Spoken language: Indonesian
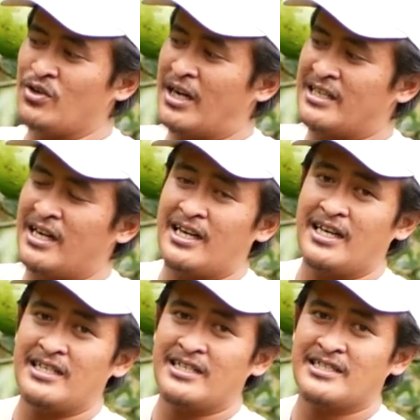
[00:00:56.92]
itu
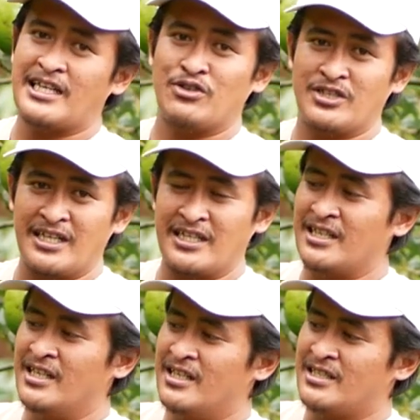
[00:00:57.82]
ada satu jenis
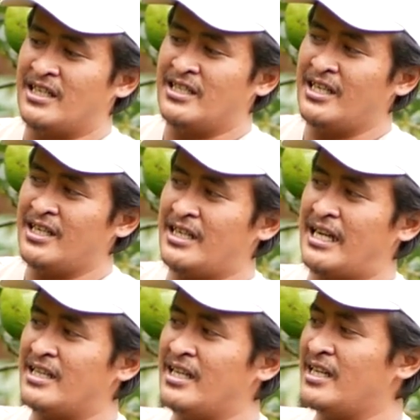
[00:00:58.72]
jadi
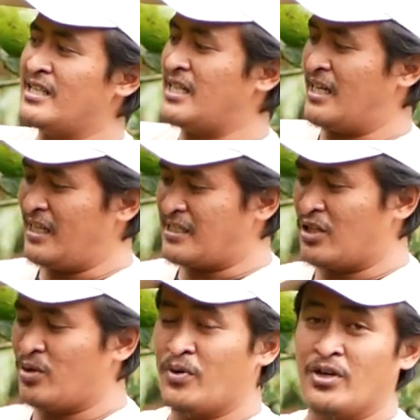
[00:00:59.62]
nanti rencananya
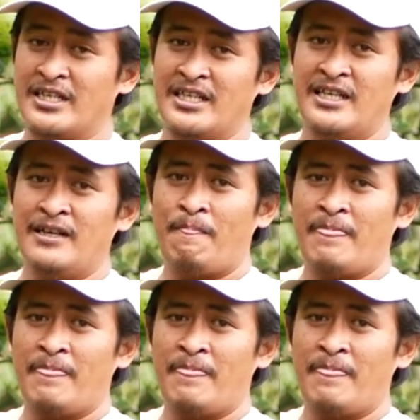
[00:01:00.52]
satu pohon ini